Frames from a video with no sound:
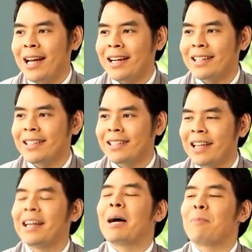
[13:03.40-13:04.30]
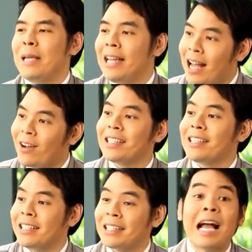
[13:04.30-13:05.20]
ณตั๊กนะครับปีหน้าก็อาจ
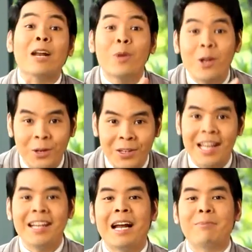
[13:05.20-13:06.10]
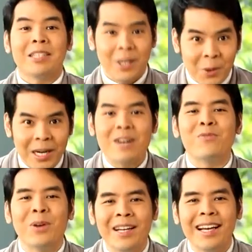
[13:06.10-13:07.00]
จะฉีดกันไว้ก่อนก็ได้ครับ ตั้งแต่ก่อนหน้า
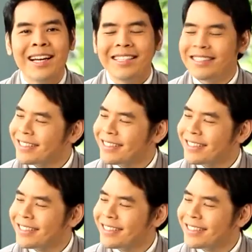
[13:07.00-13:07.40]
ฝนเลยฮะ